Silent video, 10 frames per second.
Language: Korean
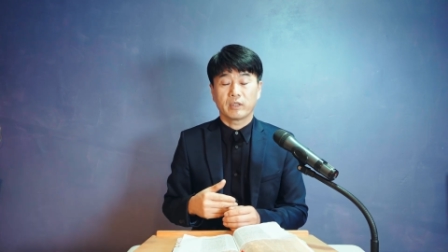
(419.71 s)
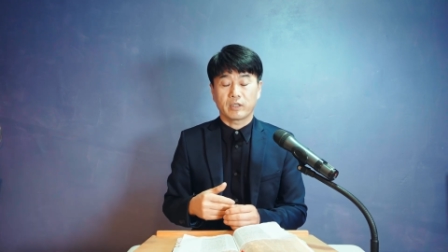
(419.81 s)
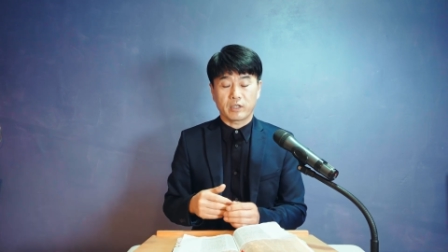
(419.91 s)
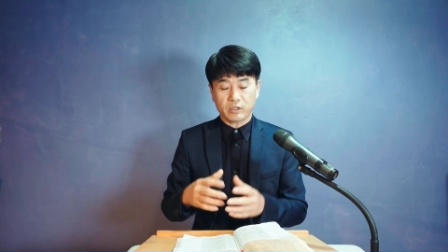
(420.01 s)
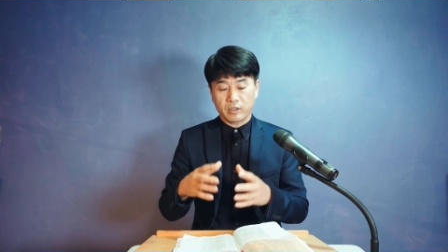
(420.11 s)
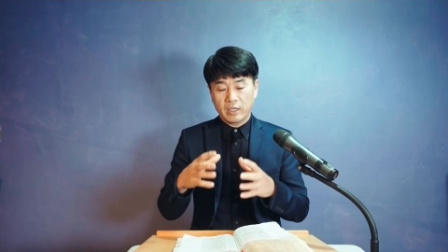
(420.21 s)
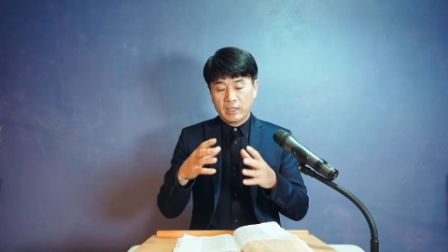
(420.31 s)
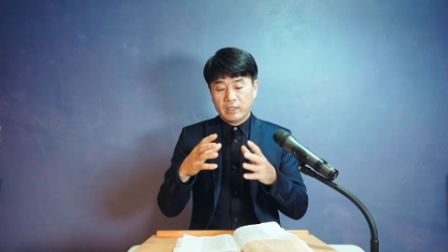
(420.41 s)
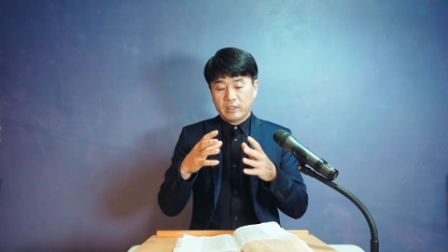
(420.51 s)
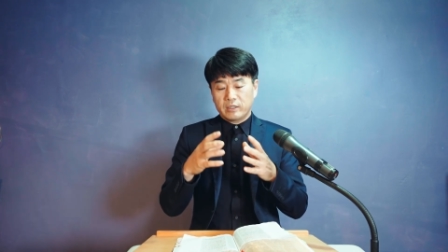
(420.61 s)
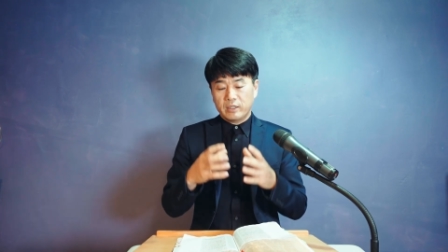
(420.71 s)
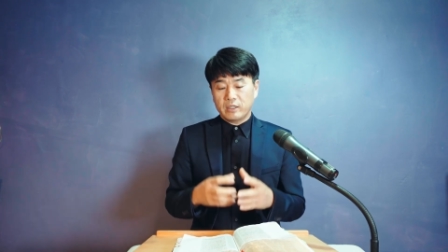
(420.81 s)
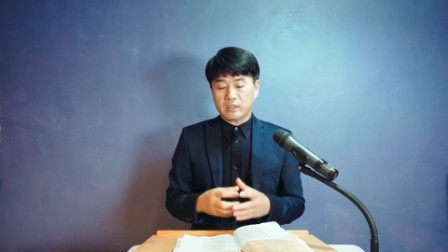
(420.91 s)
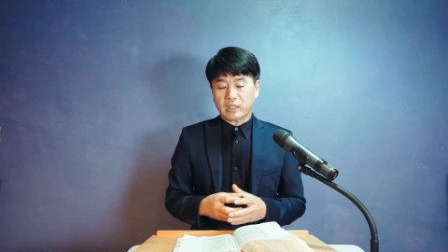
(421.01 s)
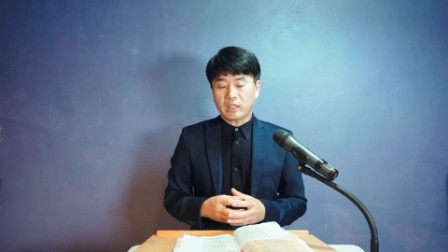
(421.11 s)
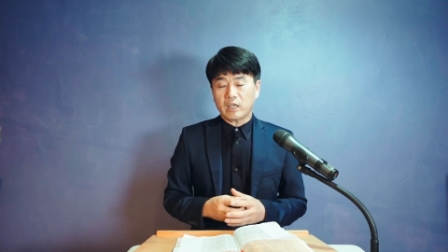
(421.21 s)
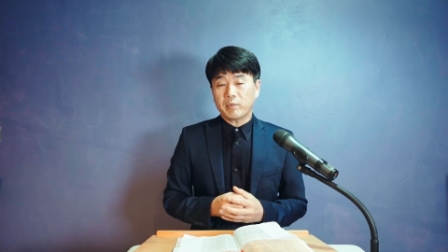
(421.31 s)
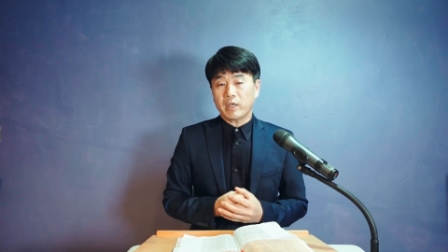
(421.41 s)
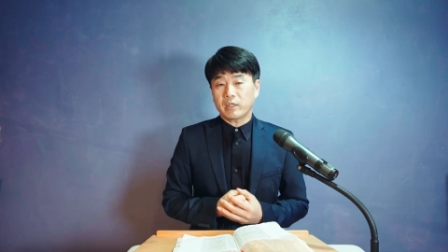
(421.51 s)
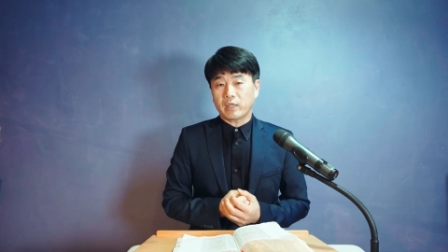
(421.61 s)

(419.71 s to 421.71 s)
그래서 이 사람에